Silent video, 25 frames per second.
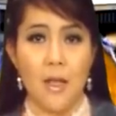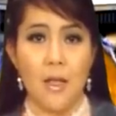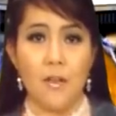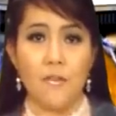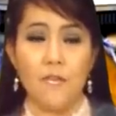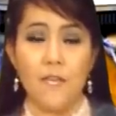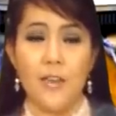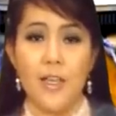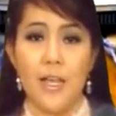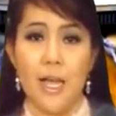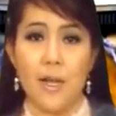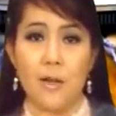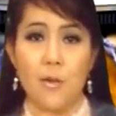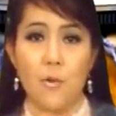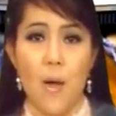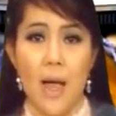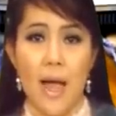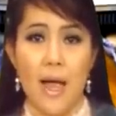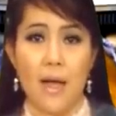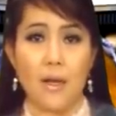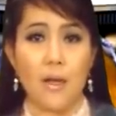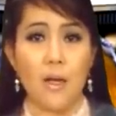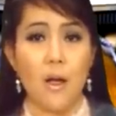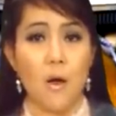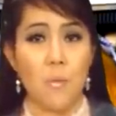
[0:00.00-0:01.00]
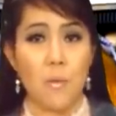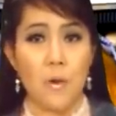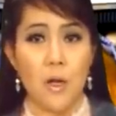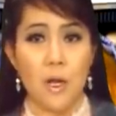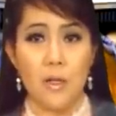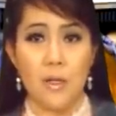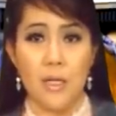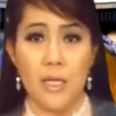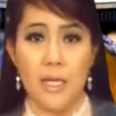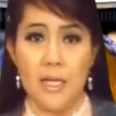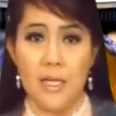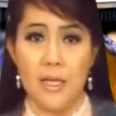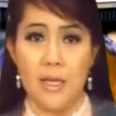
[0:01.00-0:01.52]
Phi hành đoàn không có
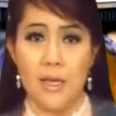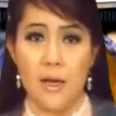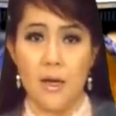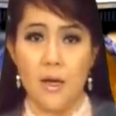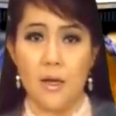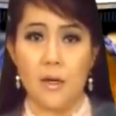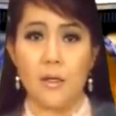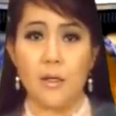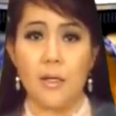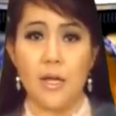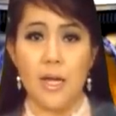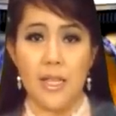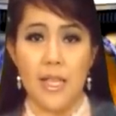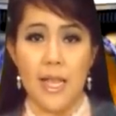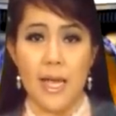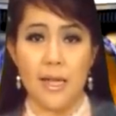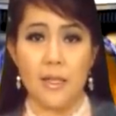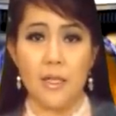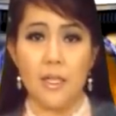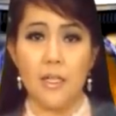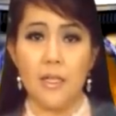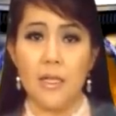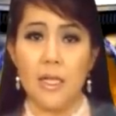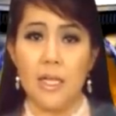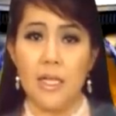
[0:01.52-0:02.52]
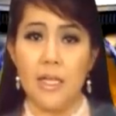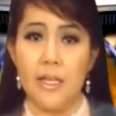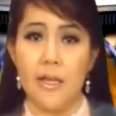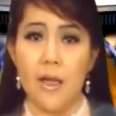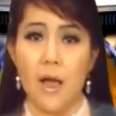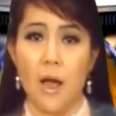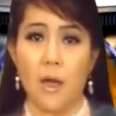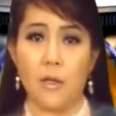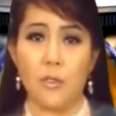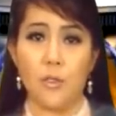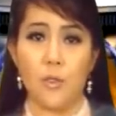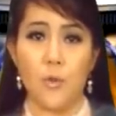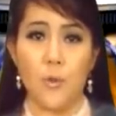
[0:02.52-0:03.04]
thì giờ để giải thích lý
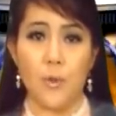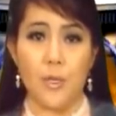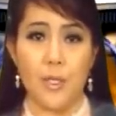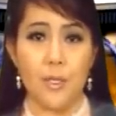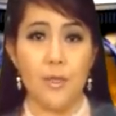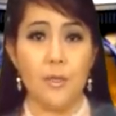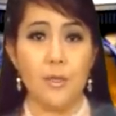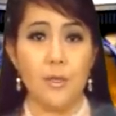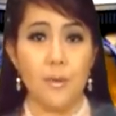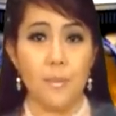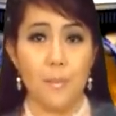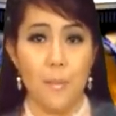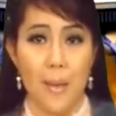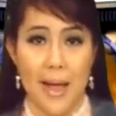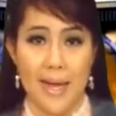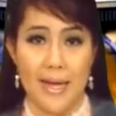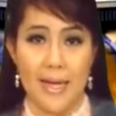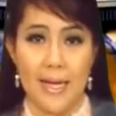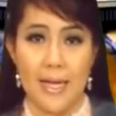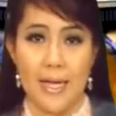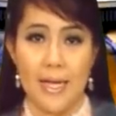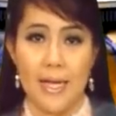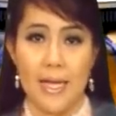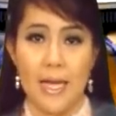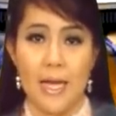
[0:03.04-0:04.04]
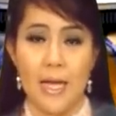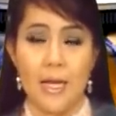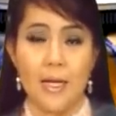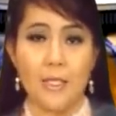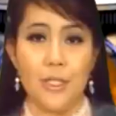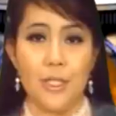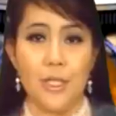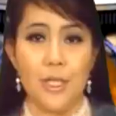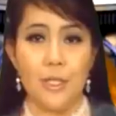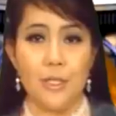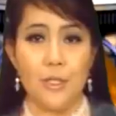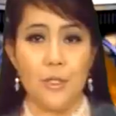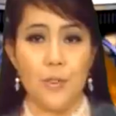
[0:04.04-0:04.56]
do chuyển hướng bay.
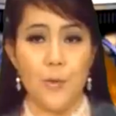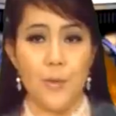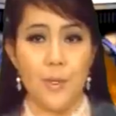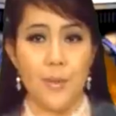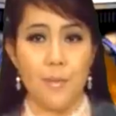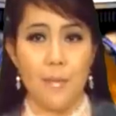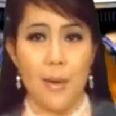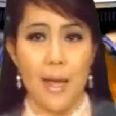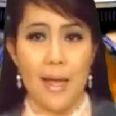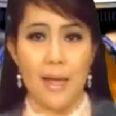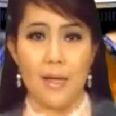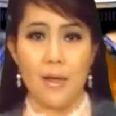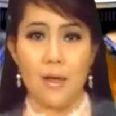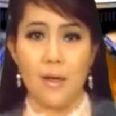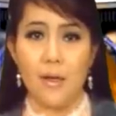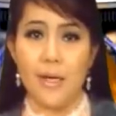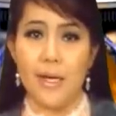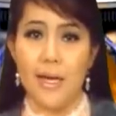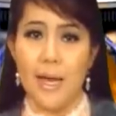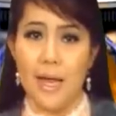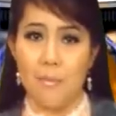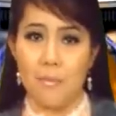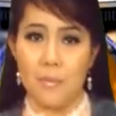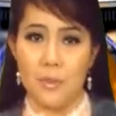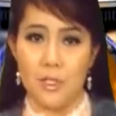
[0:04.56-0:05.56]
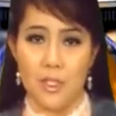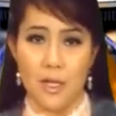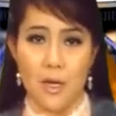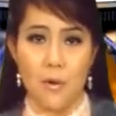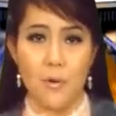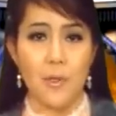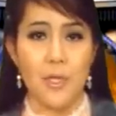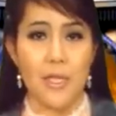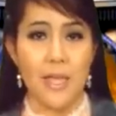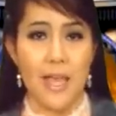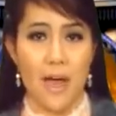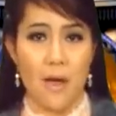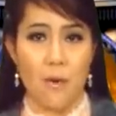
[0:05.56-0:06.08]
Trên chuyến bay có 5-6
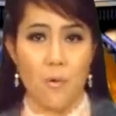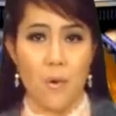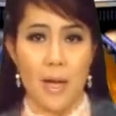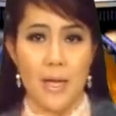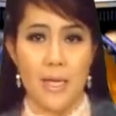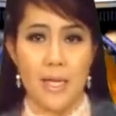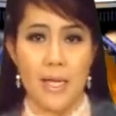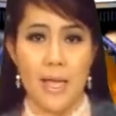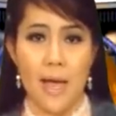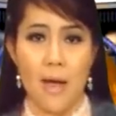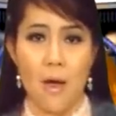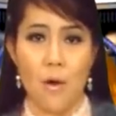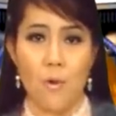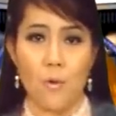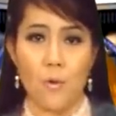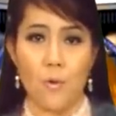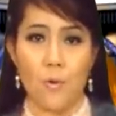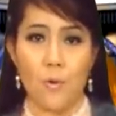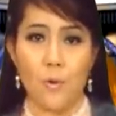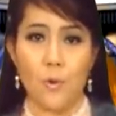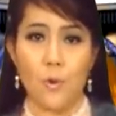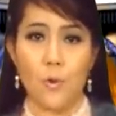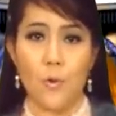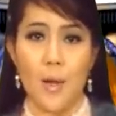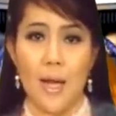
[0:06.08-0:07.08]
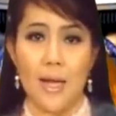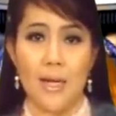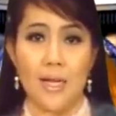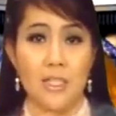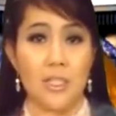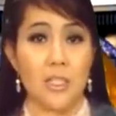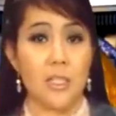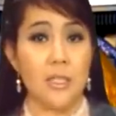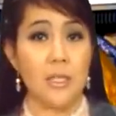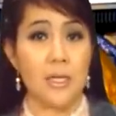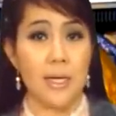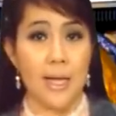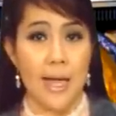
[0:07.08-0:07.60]
nhà ngoại giao của tòa đại
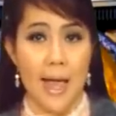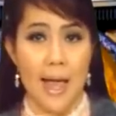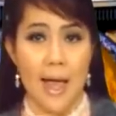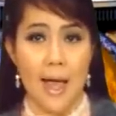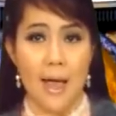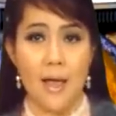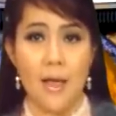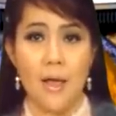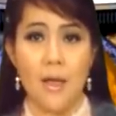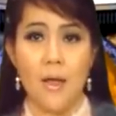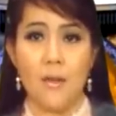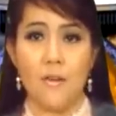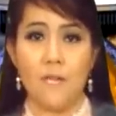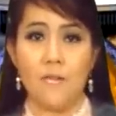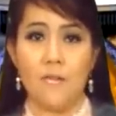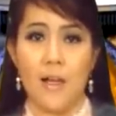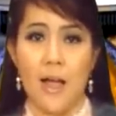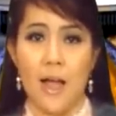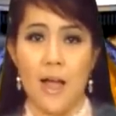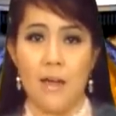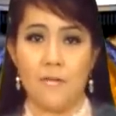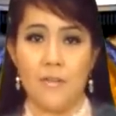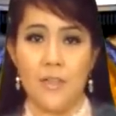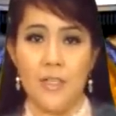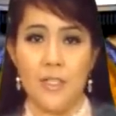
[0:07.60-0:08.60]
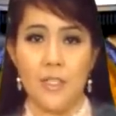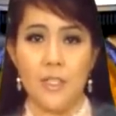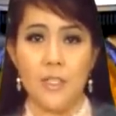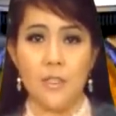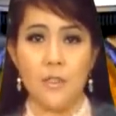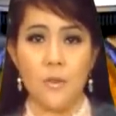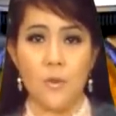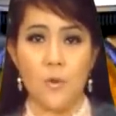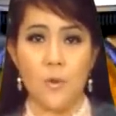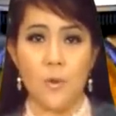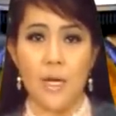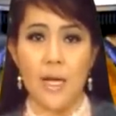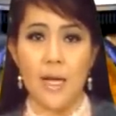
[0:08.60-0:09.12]
sứ Nga và viên
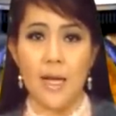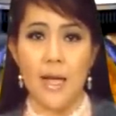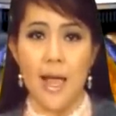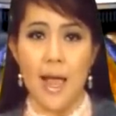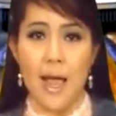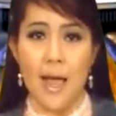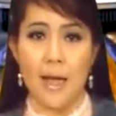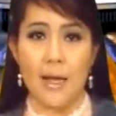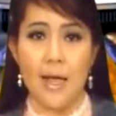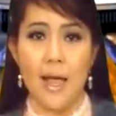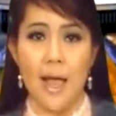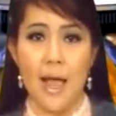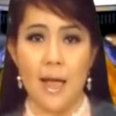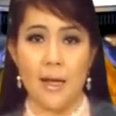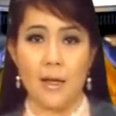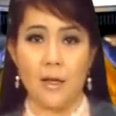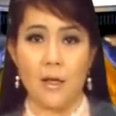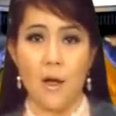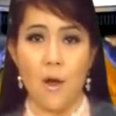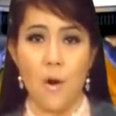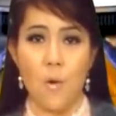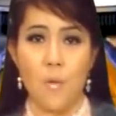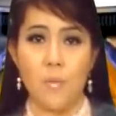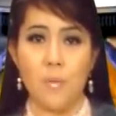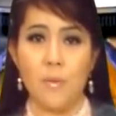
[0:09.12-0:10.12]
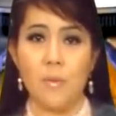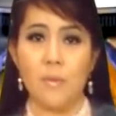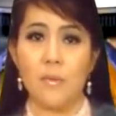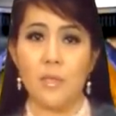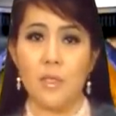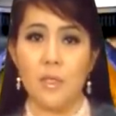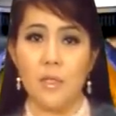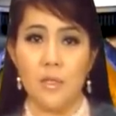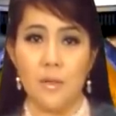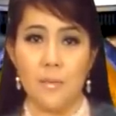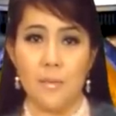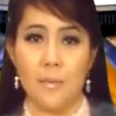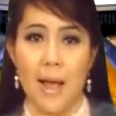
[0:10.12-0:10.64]
chức của các hãng hàng không
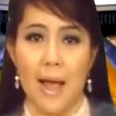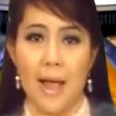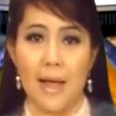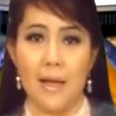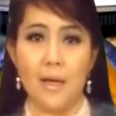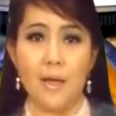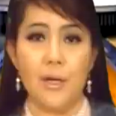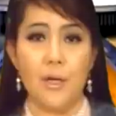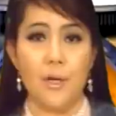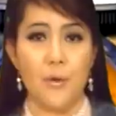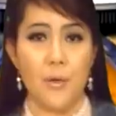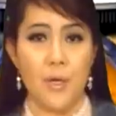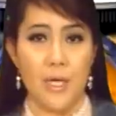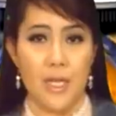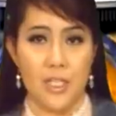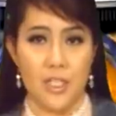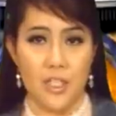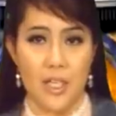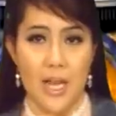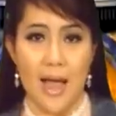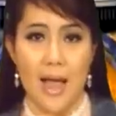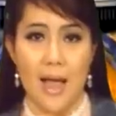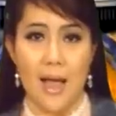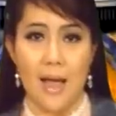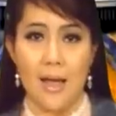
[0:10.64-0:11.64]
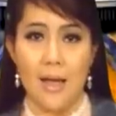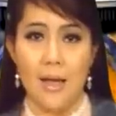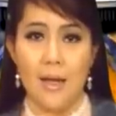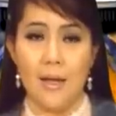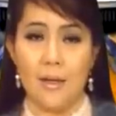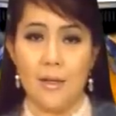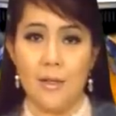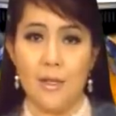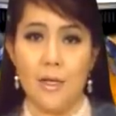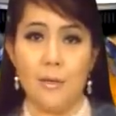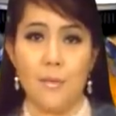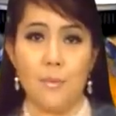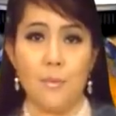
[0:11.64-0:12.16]
thương mại Indonesia
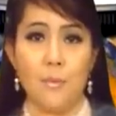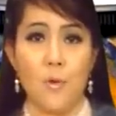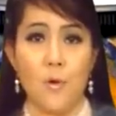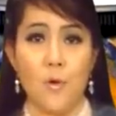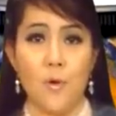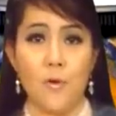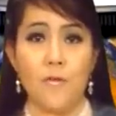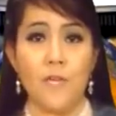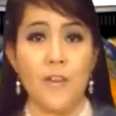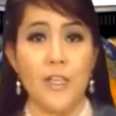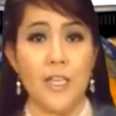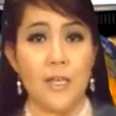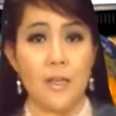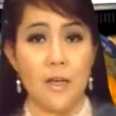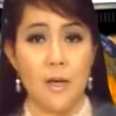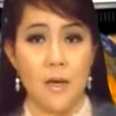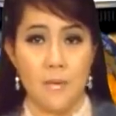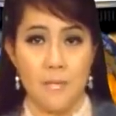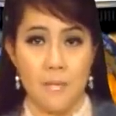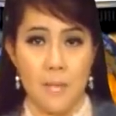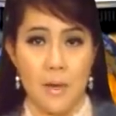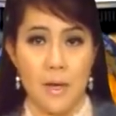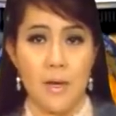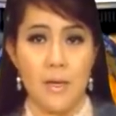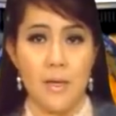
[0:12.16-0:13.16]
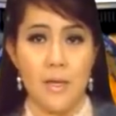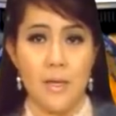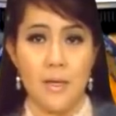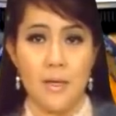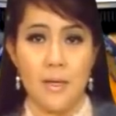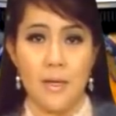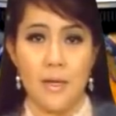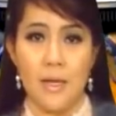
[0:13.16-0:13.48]
định mua phi cơ mới.